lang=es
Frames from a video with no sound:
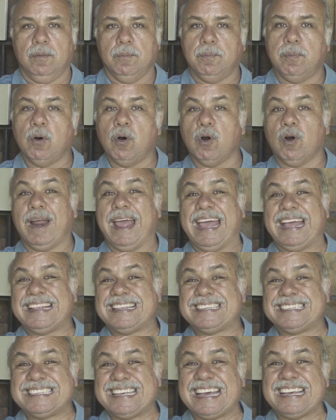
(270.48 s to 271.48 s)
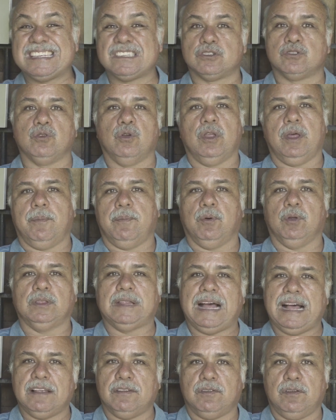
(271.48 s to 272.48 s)
por exceso de
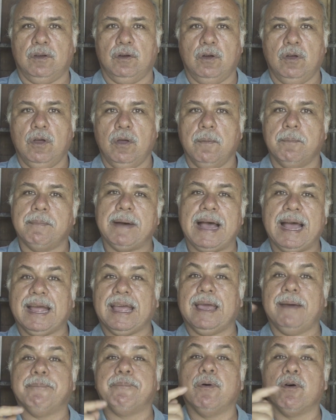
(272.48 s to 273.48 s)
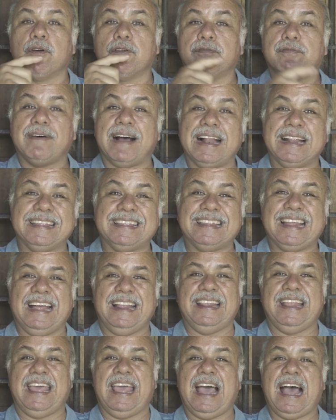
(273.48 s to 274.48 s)
potasio más que por falta
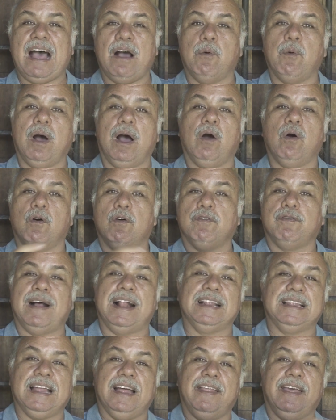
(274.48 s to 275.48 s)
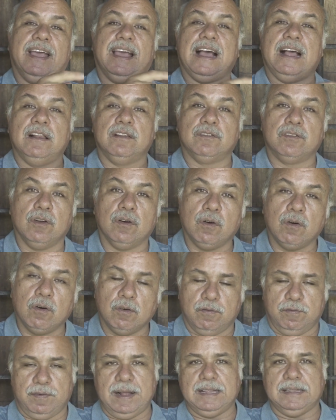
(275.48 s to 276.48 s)
de agua o falta de calcio o
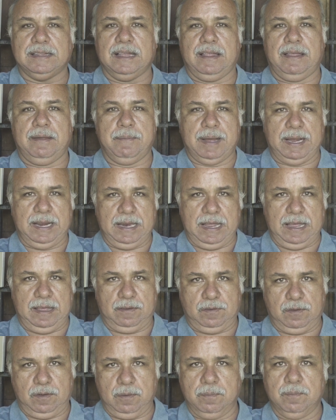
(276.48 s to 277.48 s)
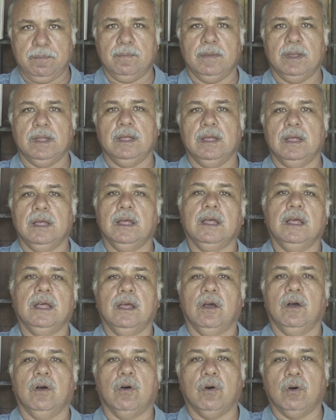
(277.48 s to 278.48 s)
falta de magnesio.
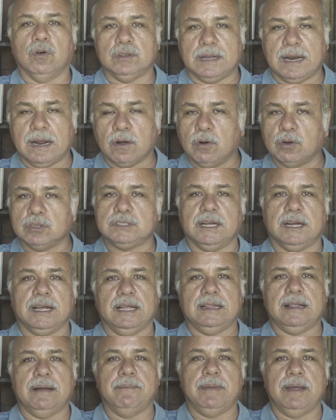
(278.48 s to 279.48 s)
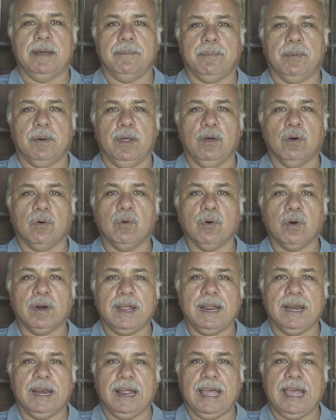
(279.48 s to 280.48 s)
Otra cosa que también puede
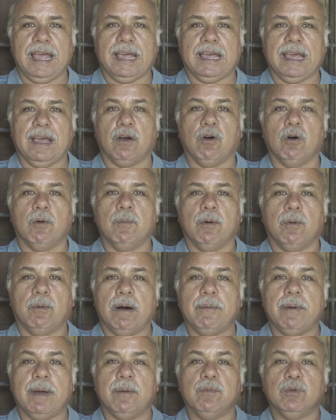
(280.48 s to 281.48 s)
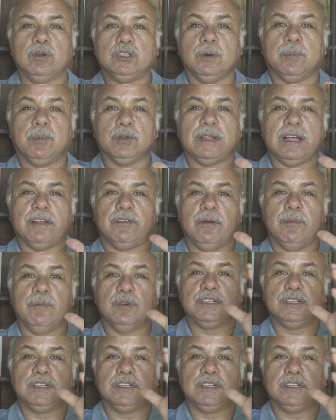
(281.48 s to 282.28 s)
ocurrir es que como va a haber mucho potasio y